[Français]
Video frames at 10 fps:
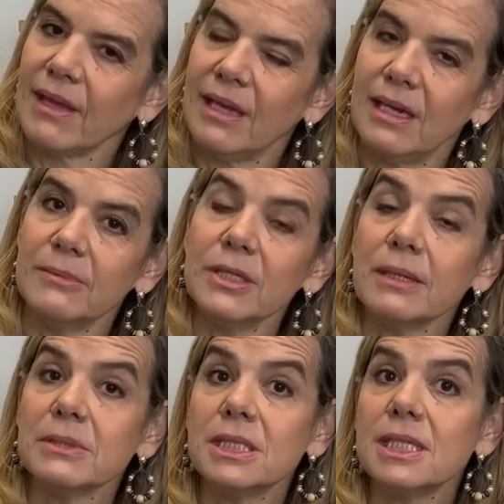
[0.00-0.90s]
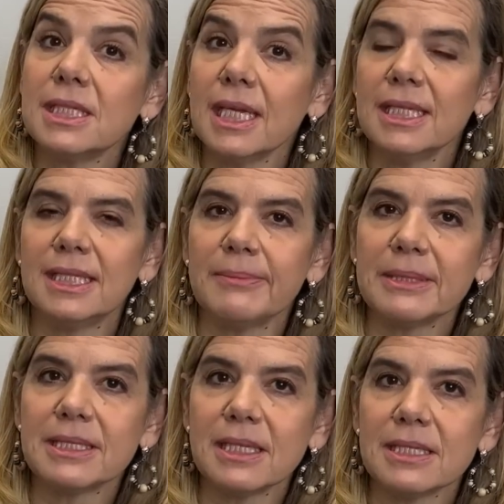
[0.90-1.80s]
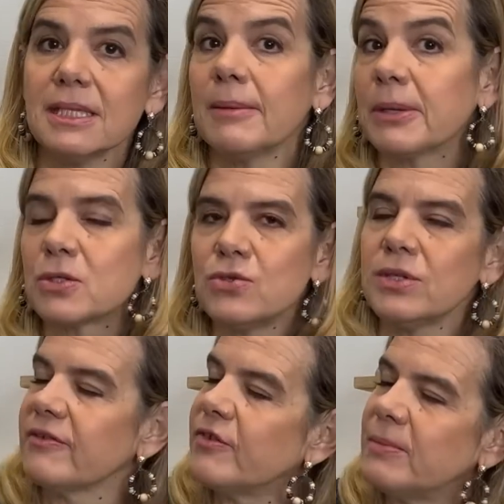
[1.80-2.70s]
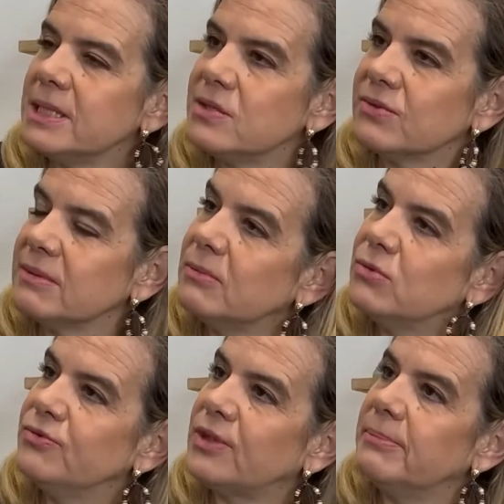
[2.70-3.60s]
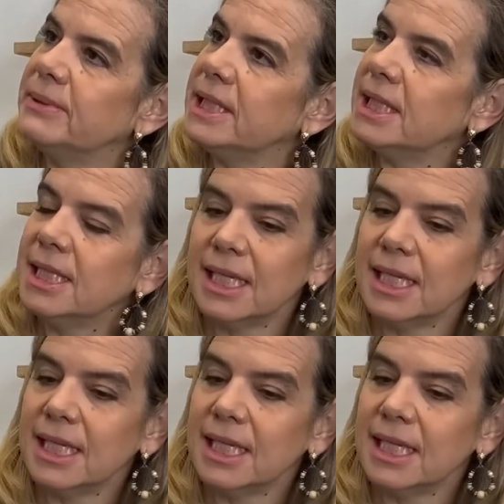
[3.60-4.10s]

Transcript: Alors moi, il y a un petit détail qui est passé assez inaperçu, une information qui m'a beaucoup frappé,